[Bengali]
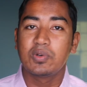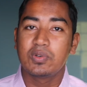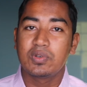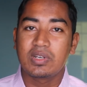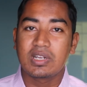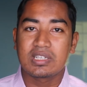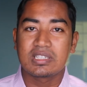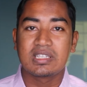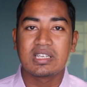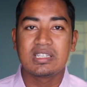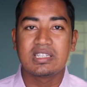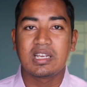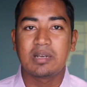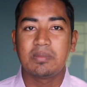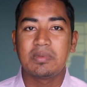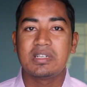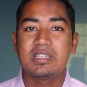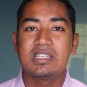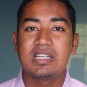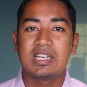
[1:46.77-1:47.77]
কোন রাস্তায়
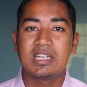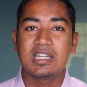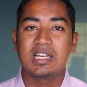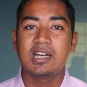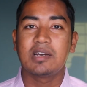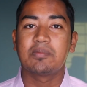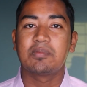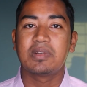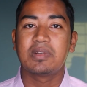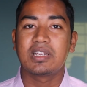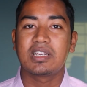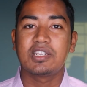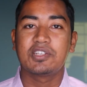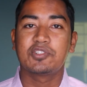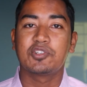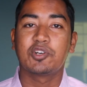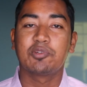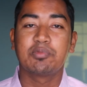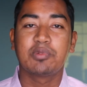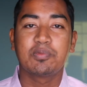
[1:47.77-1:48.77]
যাবেন সেটা আপনাকে
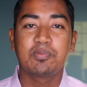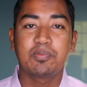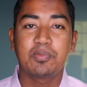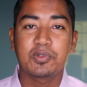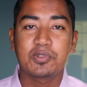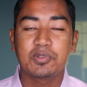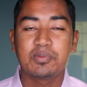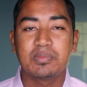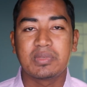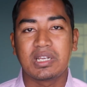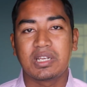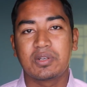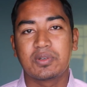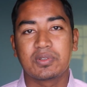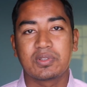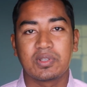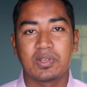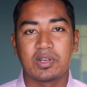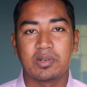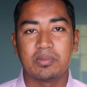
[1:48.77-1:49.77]
সর্বপ্রথম ঠিক
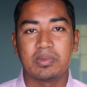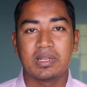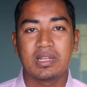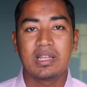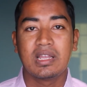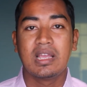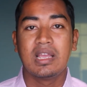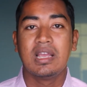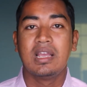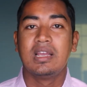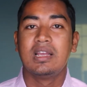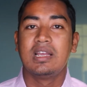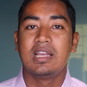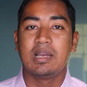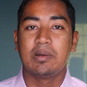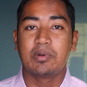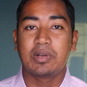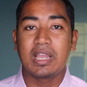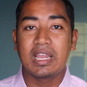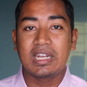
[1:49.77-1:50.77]
করতে হবে
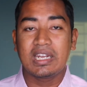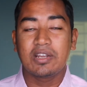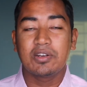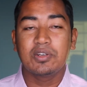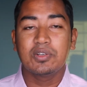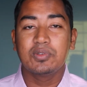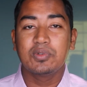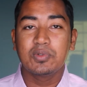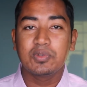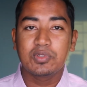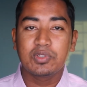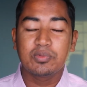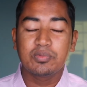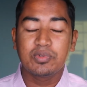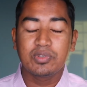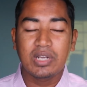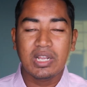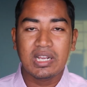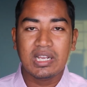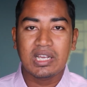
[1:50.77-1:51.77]
এবং এটা অনেক
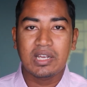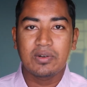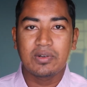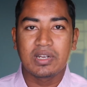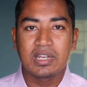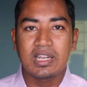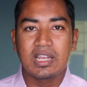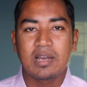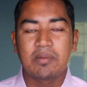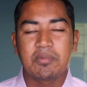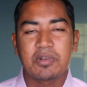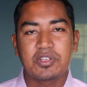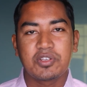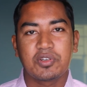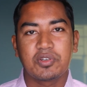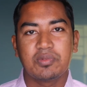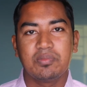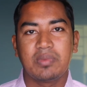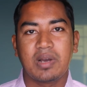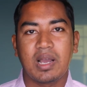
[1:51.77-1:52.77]
গুরুত্বপূর্ণ এই কারণে আমরা
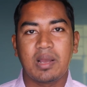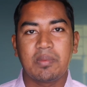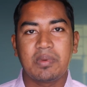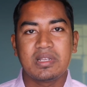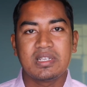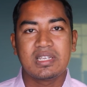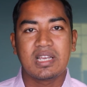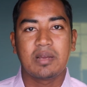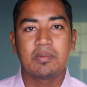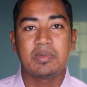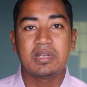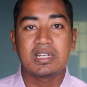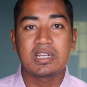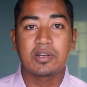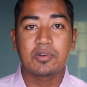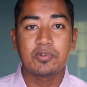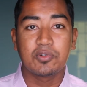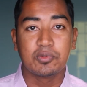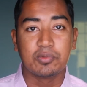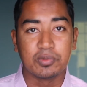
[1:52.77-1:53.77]
যখন ভাবি যে আমি এটা
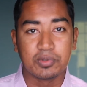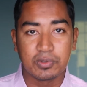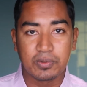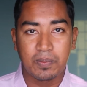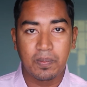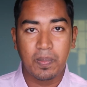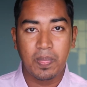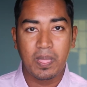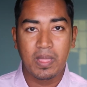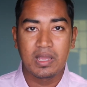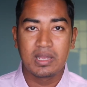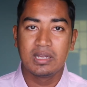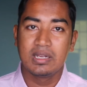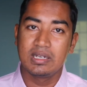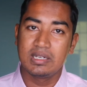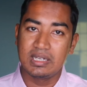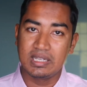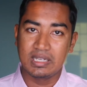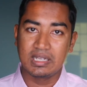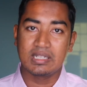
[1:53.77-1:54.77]
করব
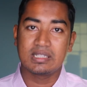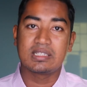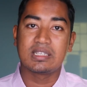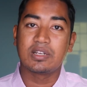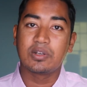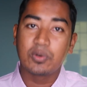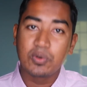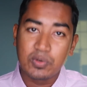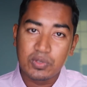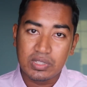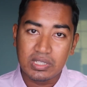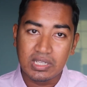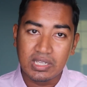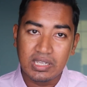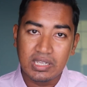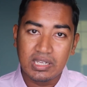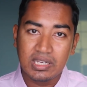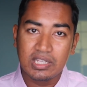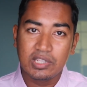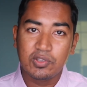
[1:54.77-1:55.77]
ঠিক আছে করছি
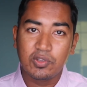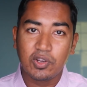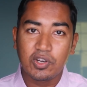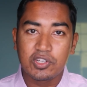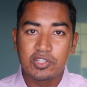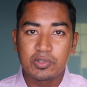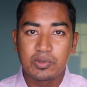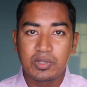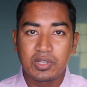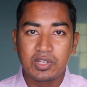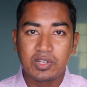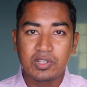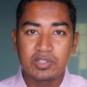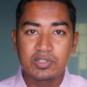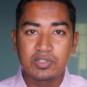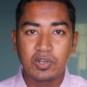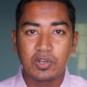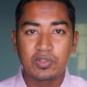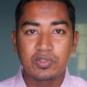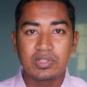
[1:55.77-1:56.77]
কিন্তু অনেক সময়
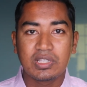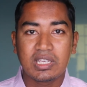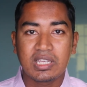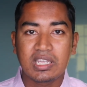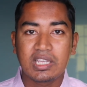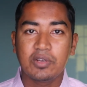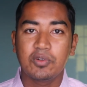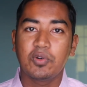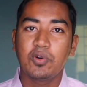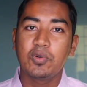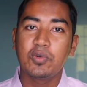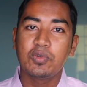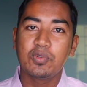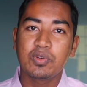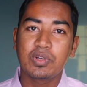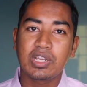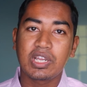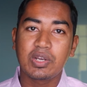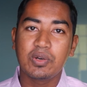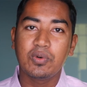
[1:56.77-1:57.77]
যখন দেখি অন্য
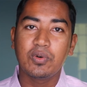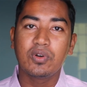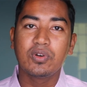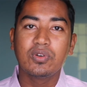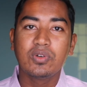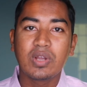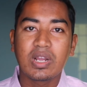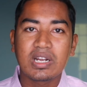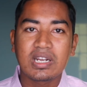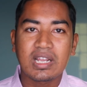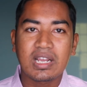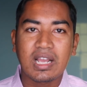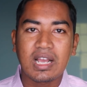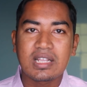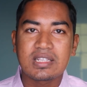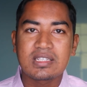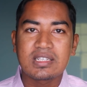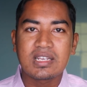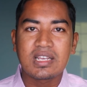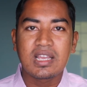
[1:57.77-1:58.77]
কেউ অন্য একটা
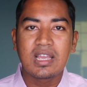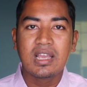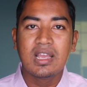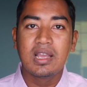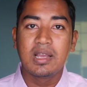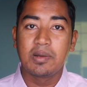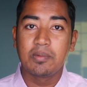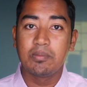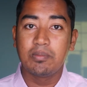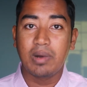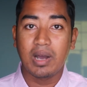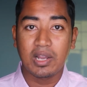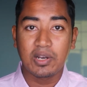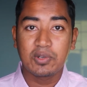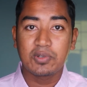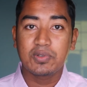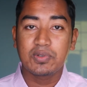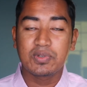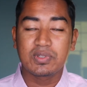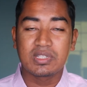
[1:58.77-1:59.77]
কাজে
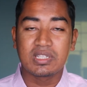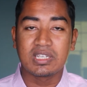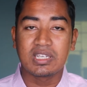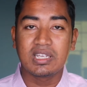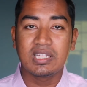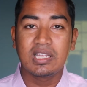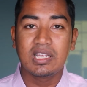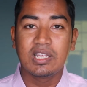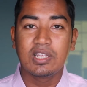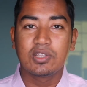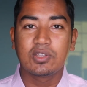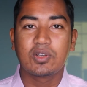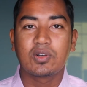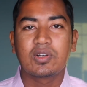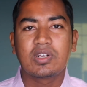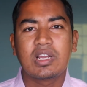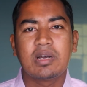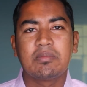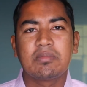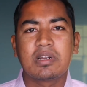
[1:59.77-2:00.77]
ভালো করছে
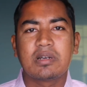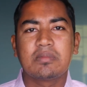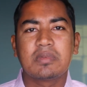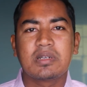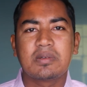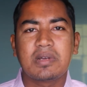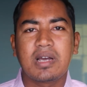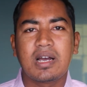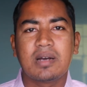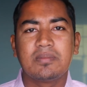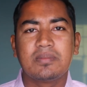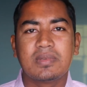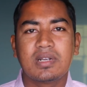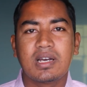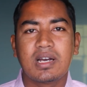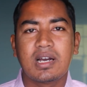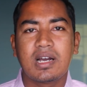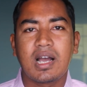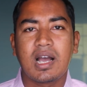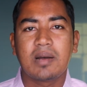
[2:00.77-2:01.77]
তখন আমরা আমার
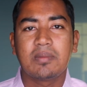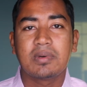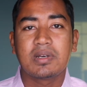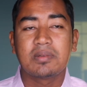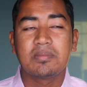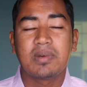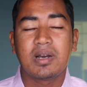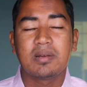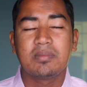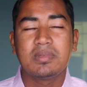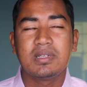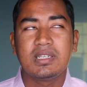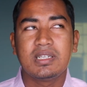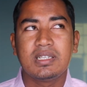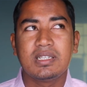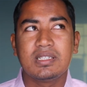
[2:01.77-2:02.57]
আমরা আবার ভাবি